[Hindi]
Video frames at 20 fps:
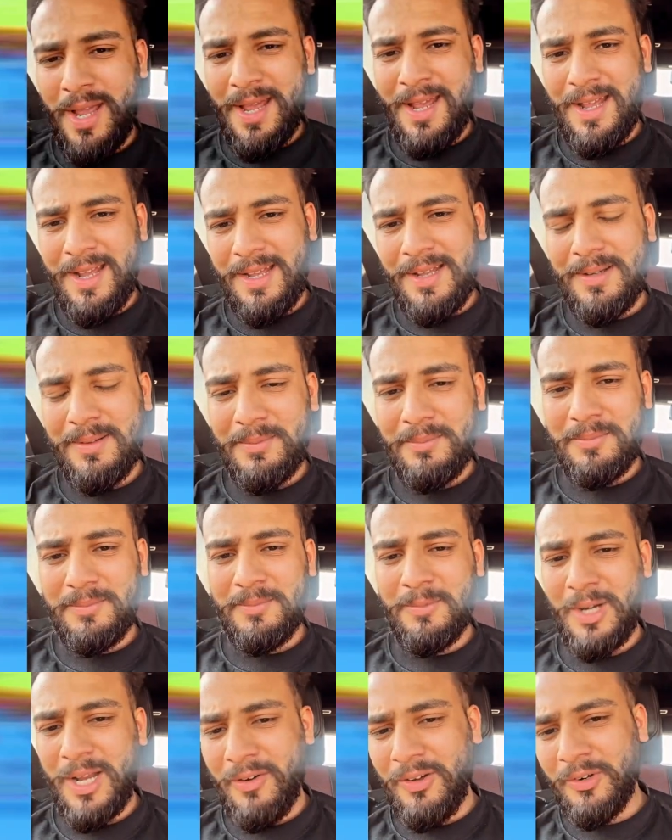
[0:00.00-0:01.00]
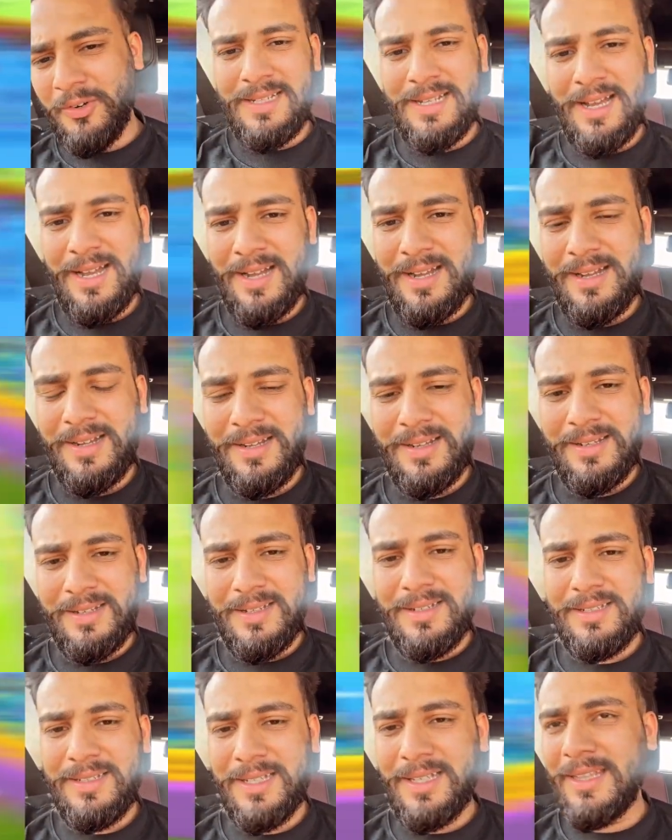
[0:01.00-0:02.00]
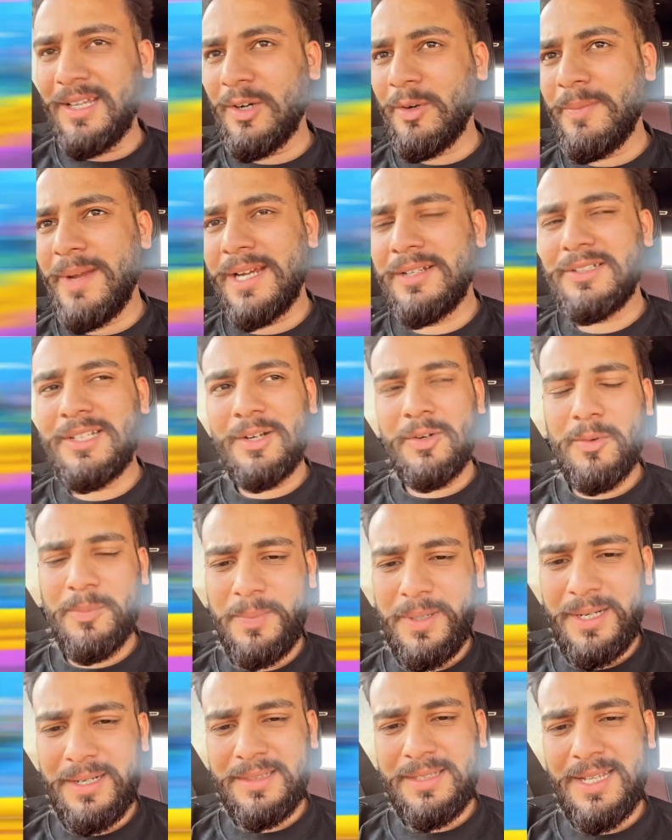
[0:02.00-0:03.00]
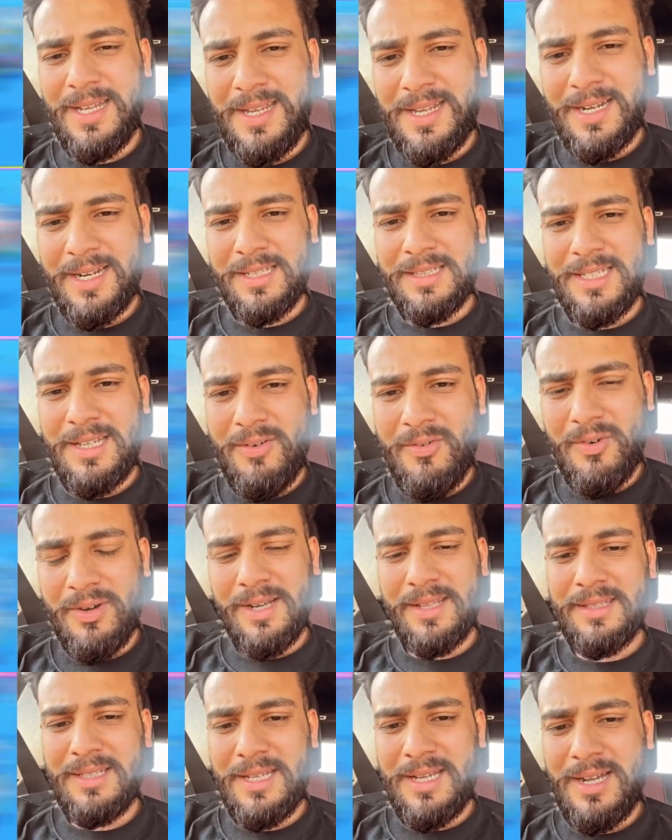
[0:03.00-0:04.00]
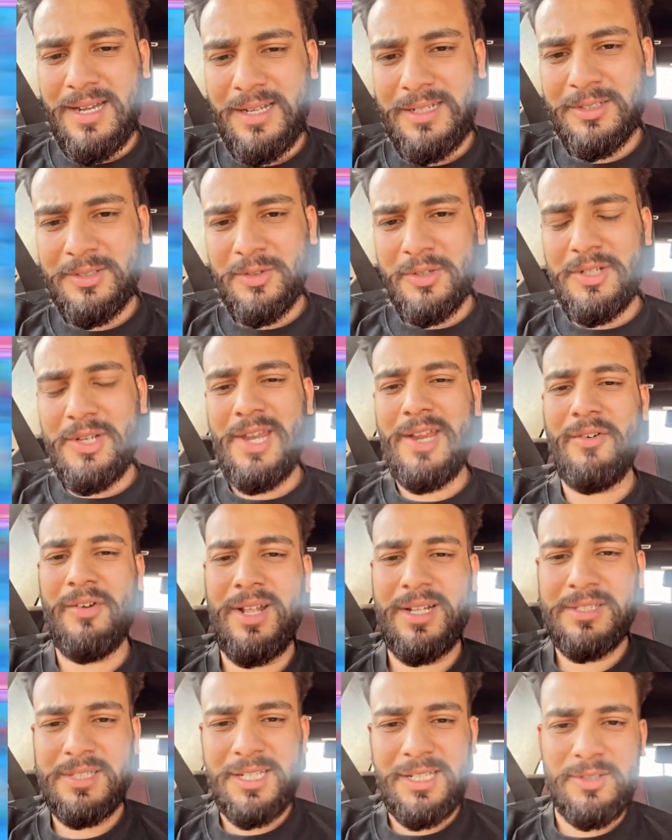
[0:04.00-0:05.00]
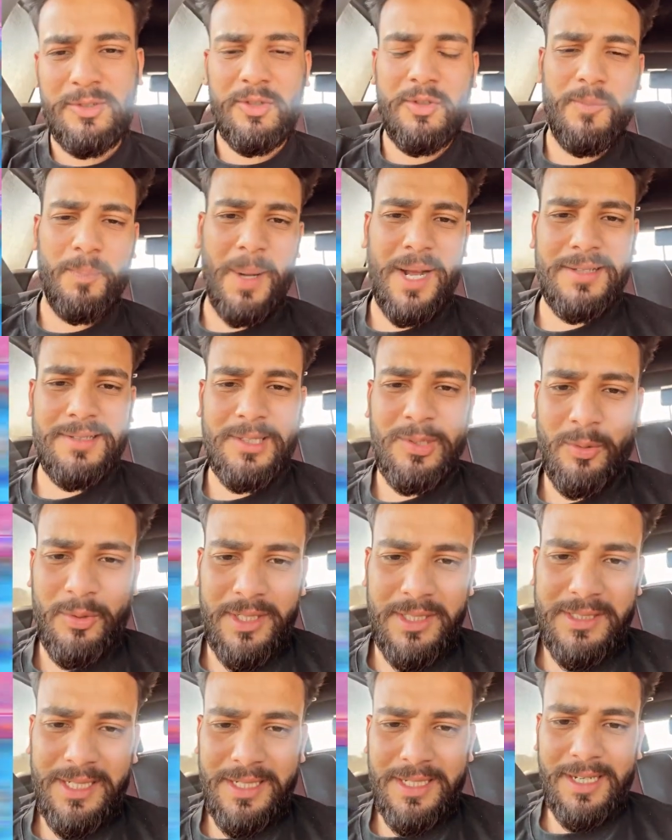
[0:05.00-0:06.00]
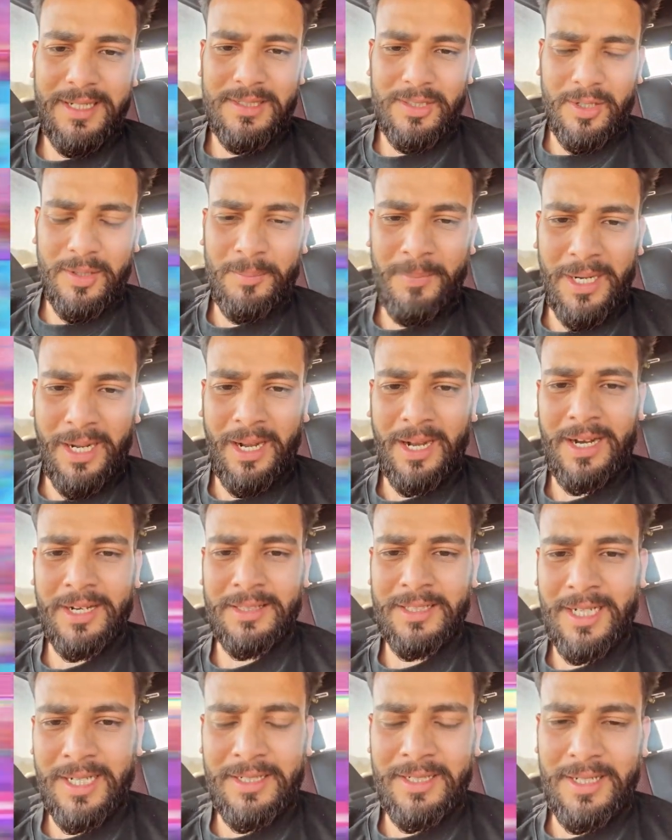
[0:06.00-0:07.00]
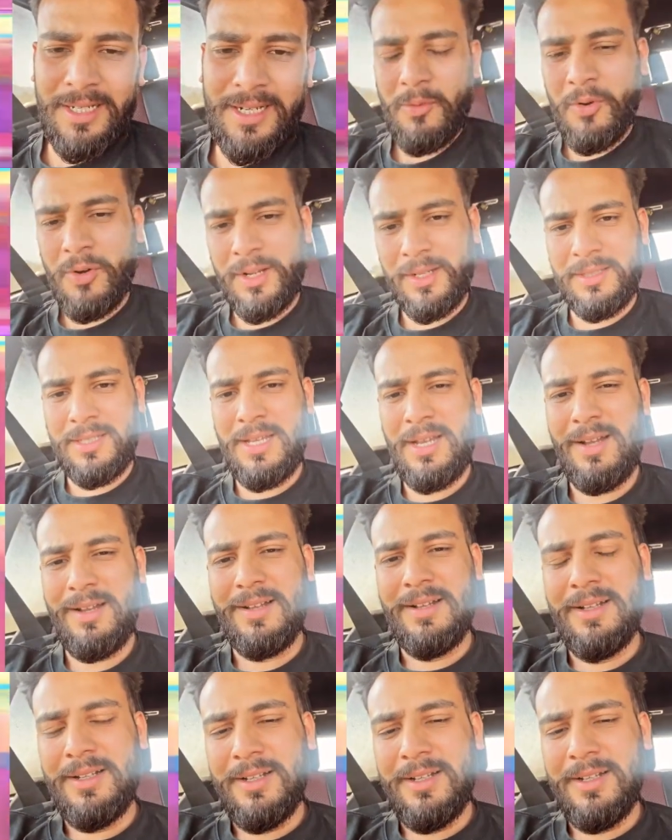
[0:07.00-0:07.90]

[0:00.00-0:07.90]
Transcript: है मुनावर किया ये देखो मैक्सटन को पीट दिया ये कर दिया वो कर दिया इसको ये होना चाहिए इसको फांसी होनी चाहिए इसको मर्डर कर दिया इनने वो कर दिया